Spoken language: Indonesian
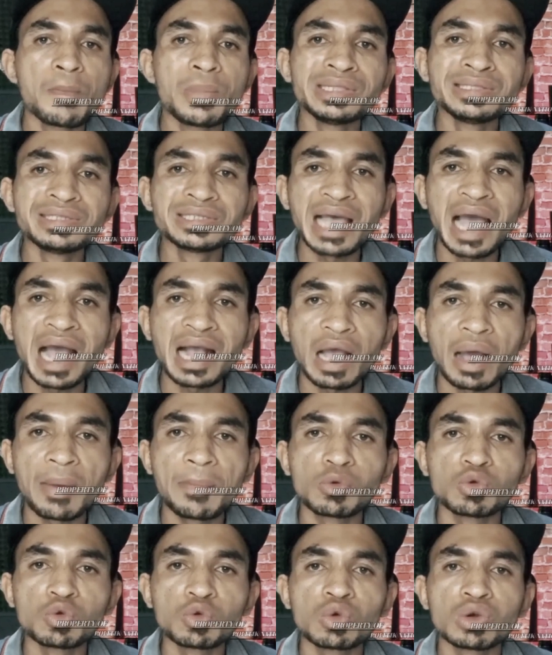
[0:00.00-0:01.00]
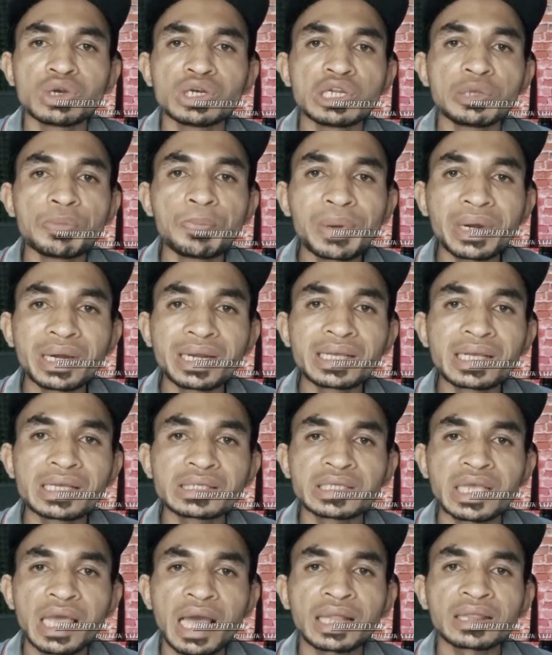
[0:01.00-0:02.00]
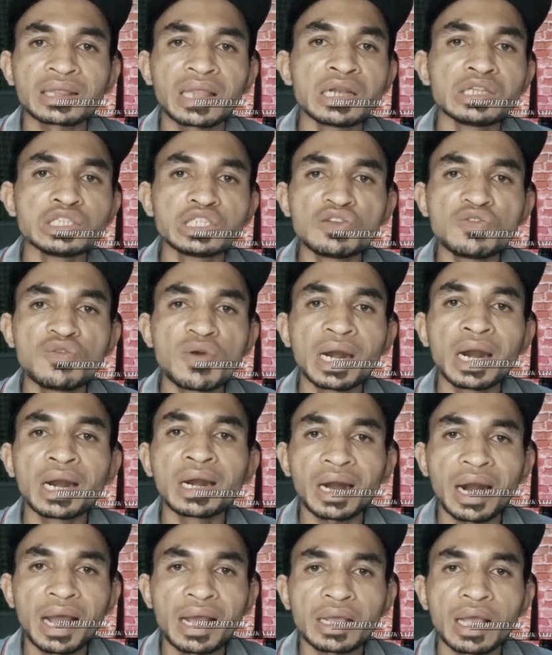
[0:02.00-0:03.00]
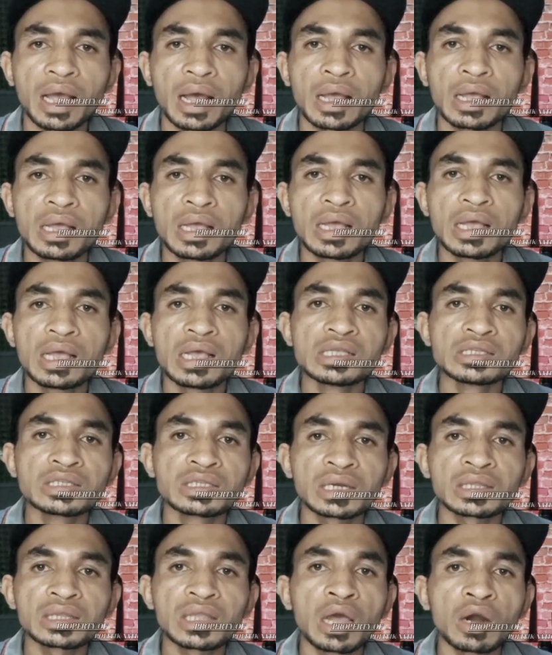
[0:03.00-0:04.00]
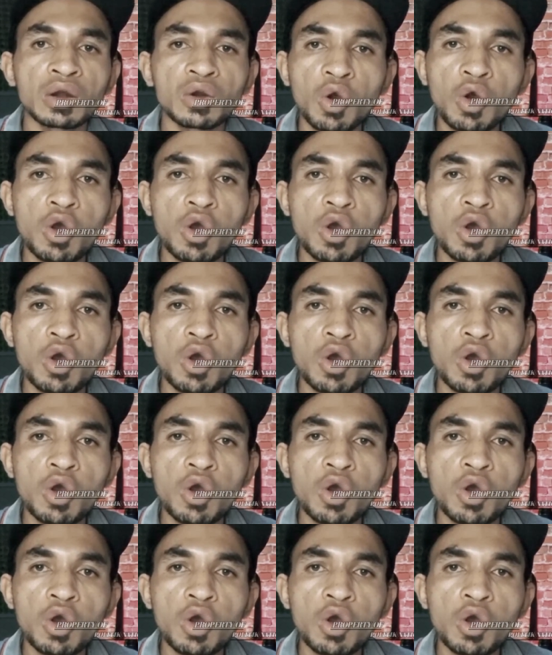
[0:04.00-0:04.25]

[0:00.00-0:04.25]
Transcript: menjagamu, diberi kesehatan jiwa dan raga, serta